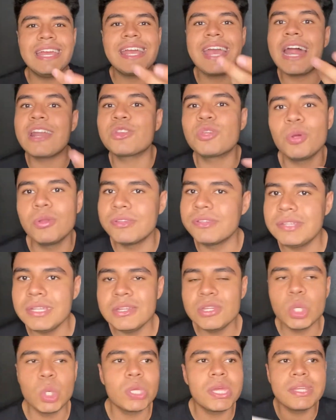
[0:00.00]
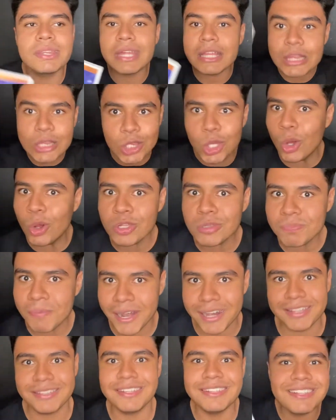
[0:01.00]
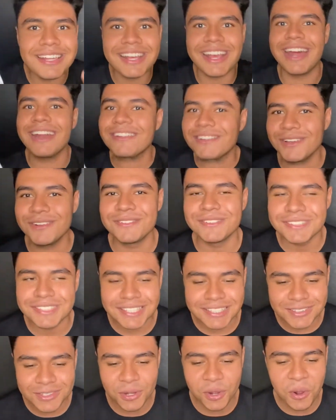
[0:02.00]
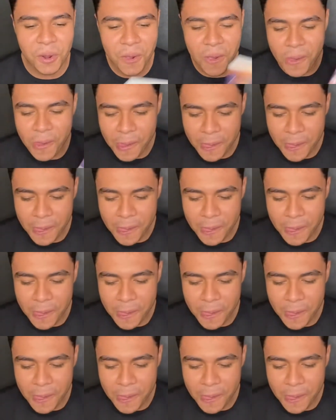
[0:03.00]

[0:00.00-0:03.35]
cartoncito. Y es que todos parecen de cartoncito.